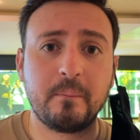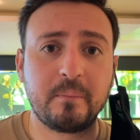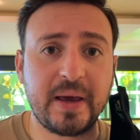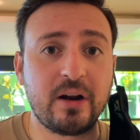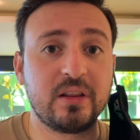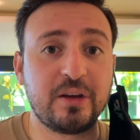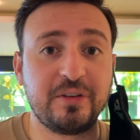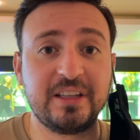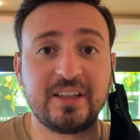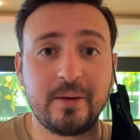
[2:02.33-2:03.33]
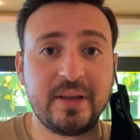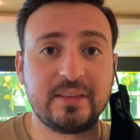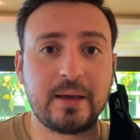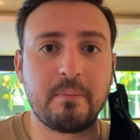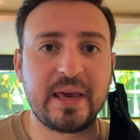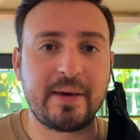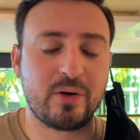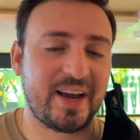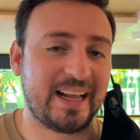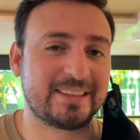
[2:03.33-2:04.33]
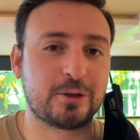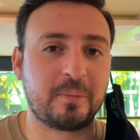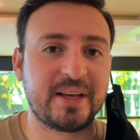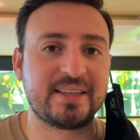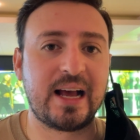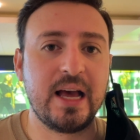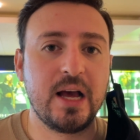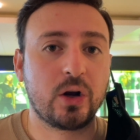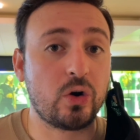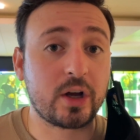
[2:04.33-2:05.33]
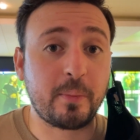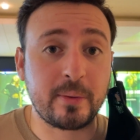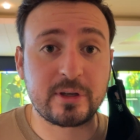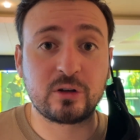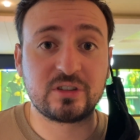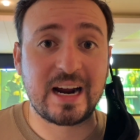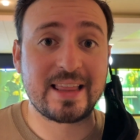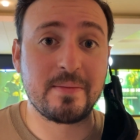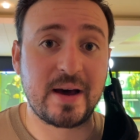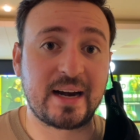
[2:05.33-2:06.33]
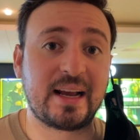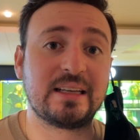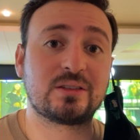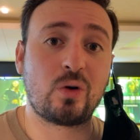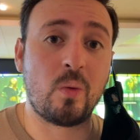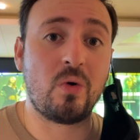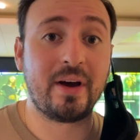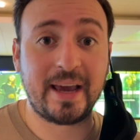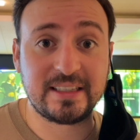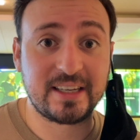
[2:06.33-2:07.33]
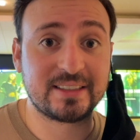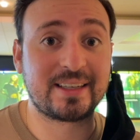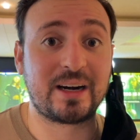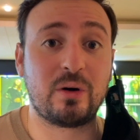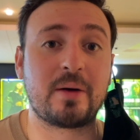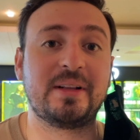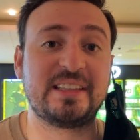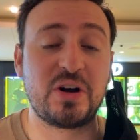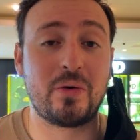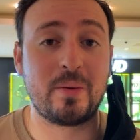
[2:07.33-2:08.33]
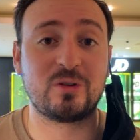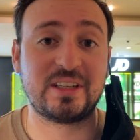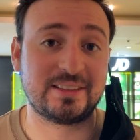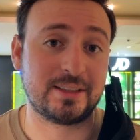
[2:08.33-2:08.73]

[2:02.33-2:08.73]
pero definitivamente me llevé una gran sorpresa con lo que pudimos encontrar de marcas como ASICS que regularmente no vemos en este